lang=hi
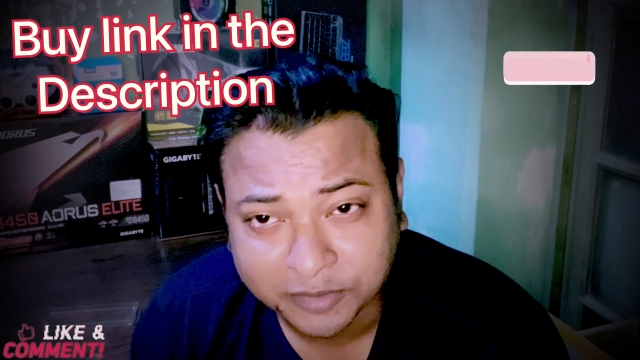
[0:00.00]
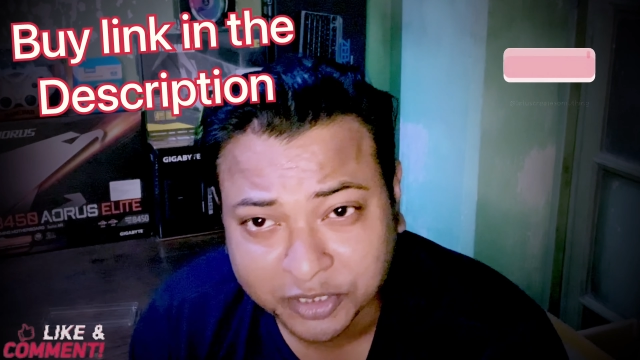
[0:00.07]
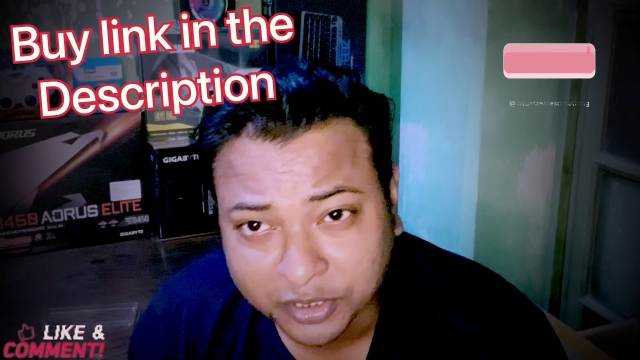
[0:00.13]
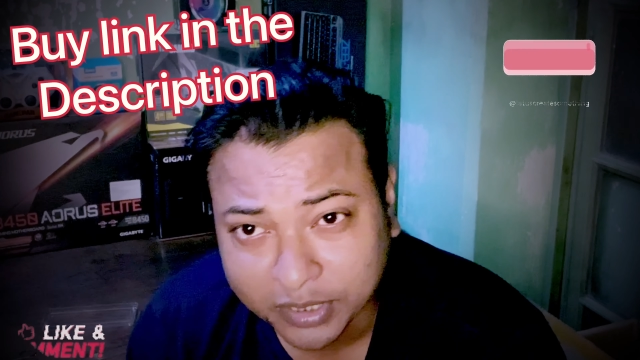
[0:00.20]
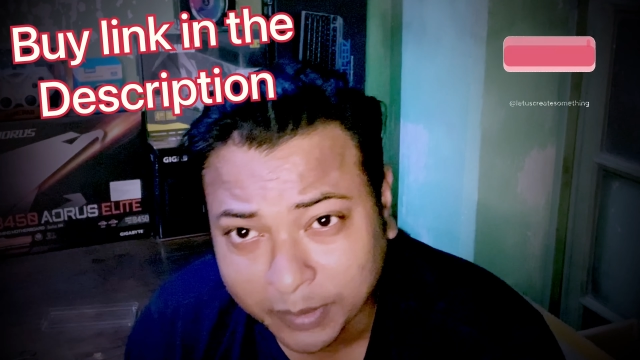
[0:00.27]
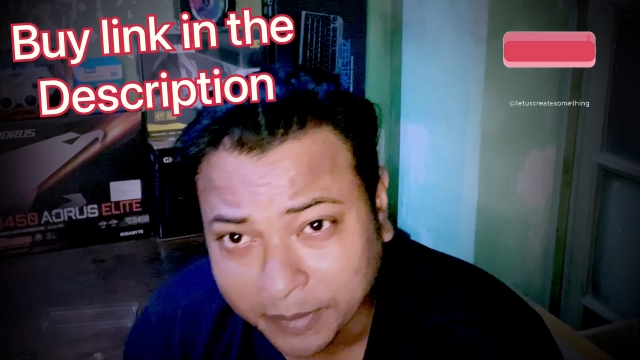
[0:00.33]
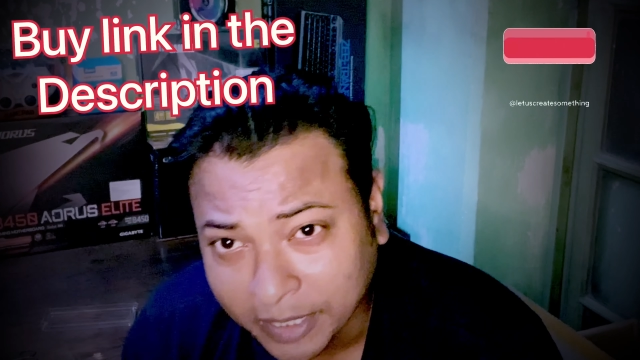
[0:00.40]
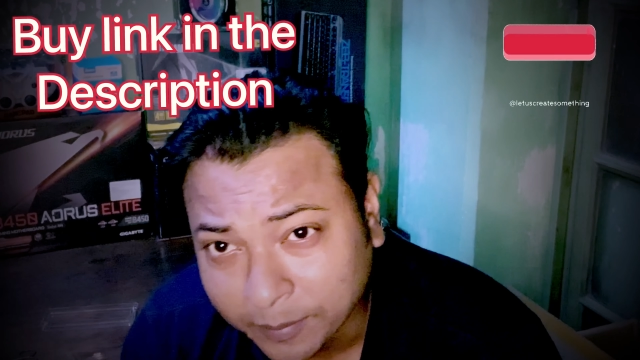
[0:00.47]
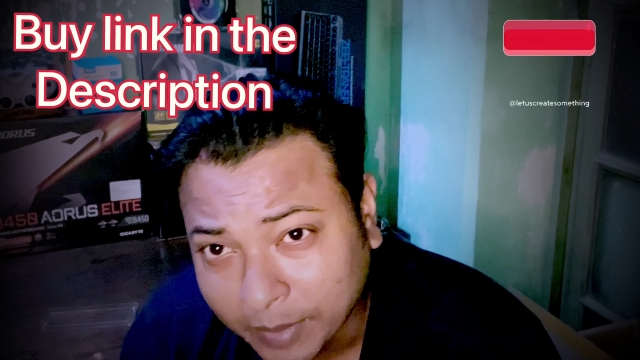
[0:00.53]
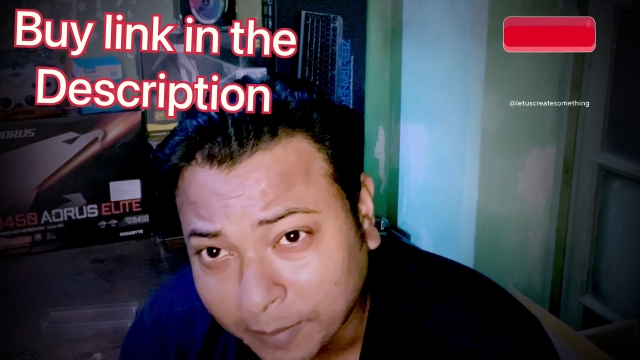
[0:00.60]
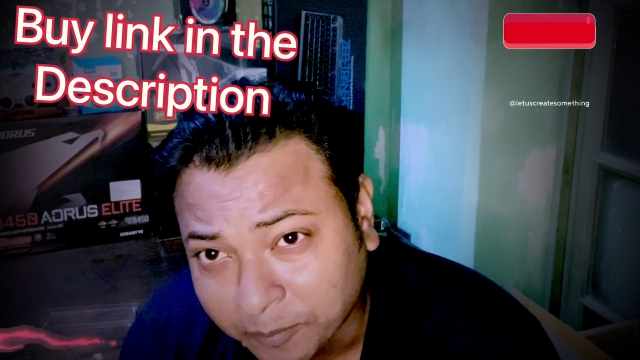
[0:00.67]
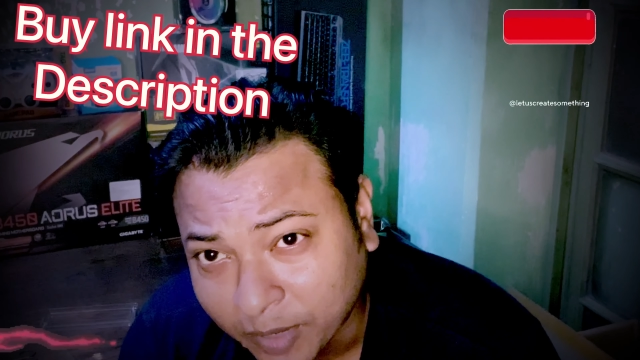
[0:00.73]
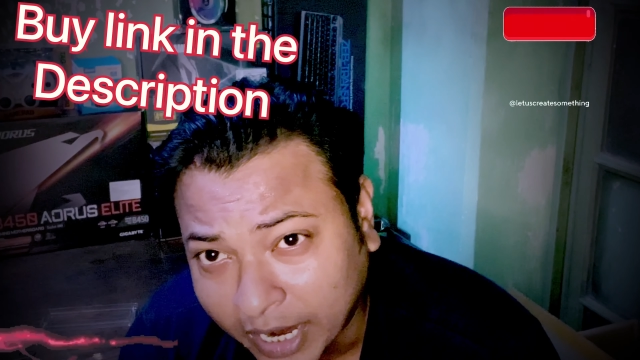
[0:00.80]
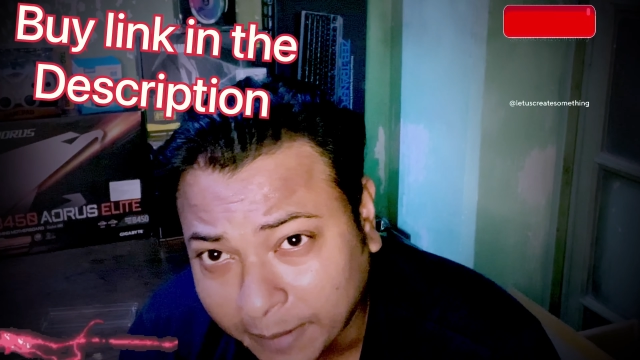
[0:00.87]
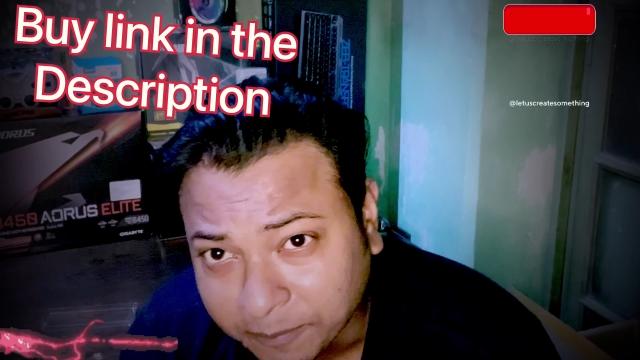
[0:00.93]
वीडियो के बारे में
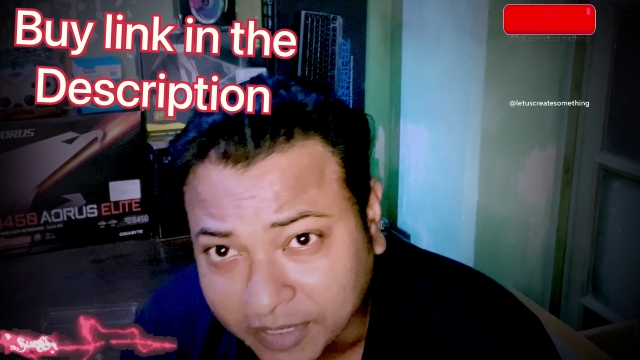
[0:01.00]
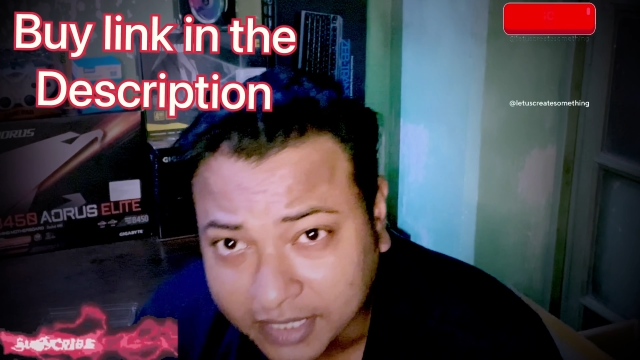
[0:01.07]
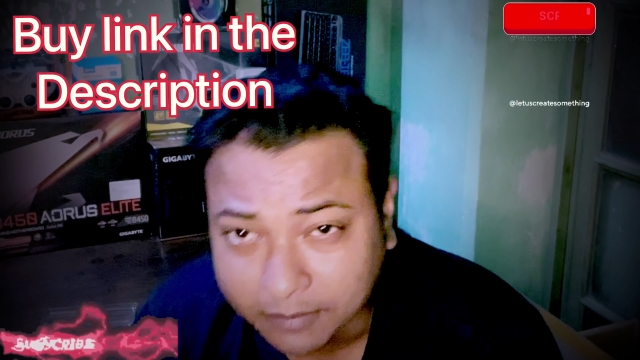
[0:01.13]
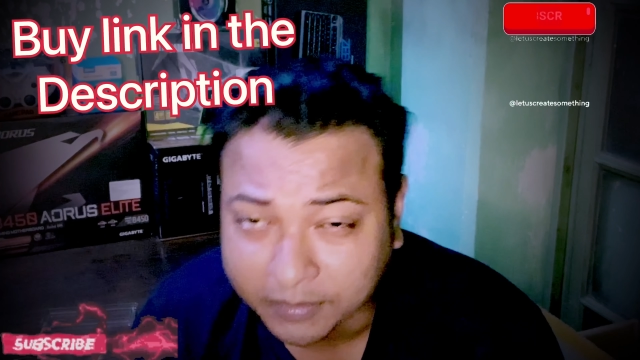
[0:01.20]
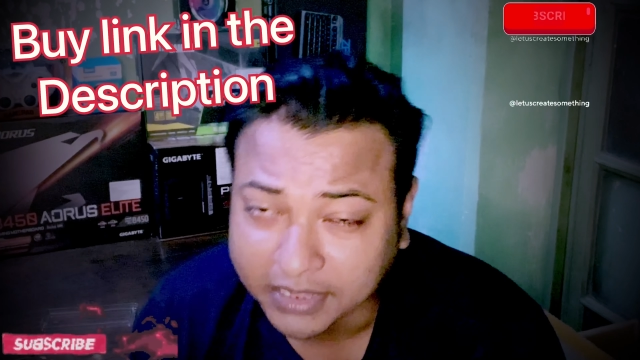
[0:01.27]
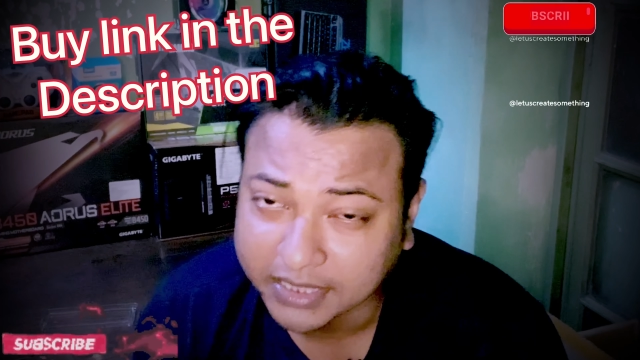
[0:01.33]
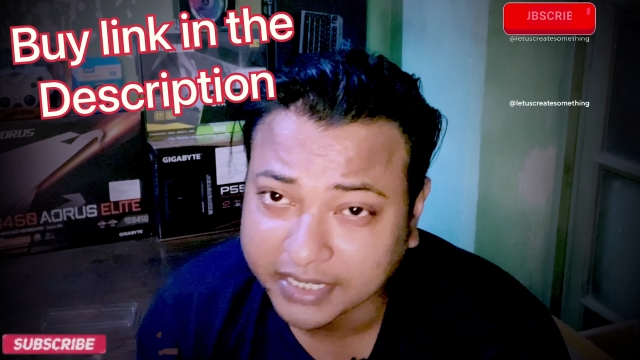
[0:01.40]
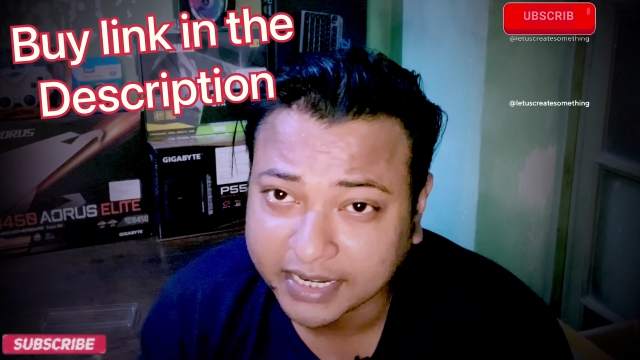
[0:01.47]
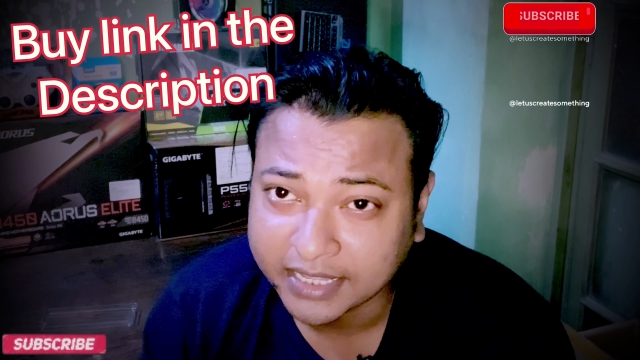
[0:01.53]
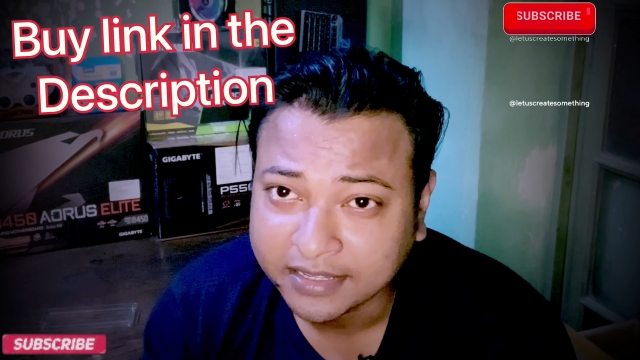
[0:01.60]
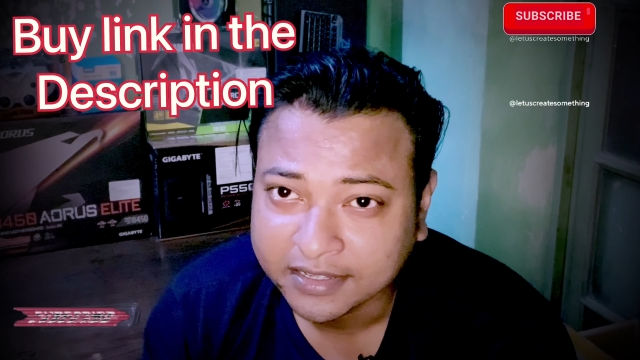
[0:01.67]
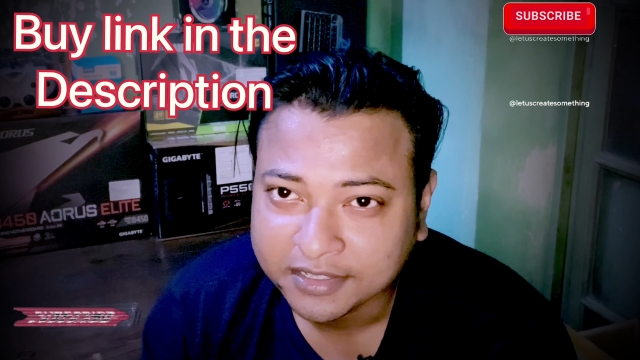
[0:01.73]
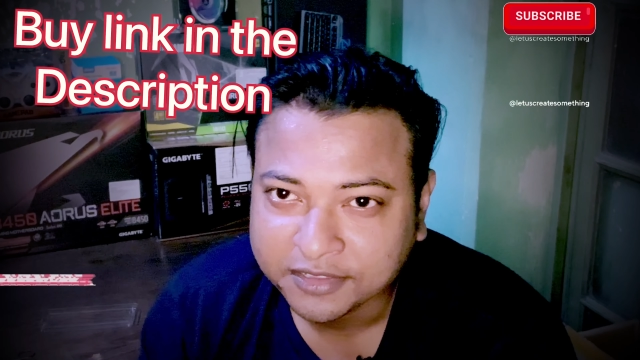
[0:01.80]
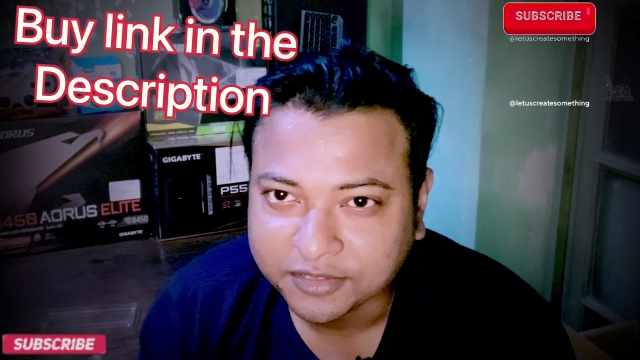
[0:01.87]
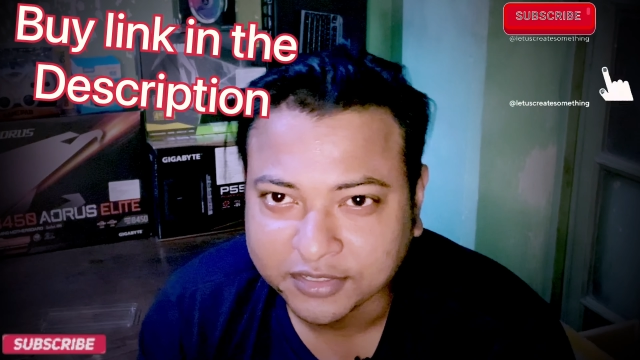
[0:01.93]
आपको अपडेट मिलते रहे तो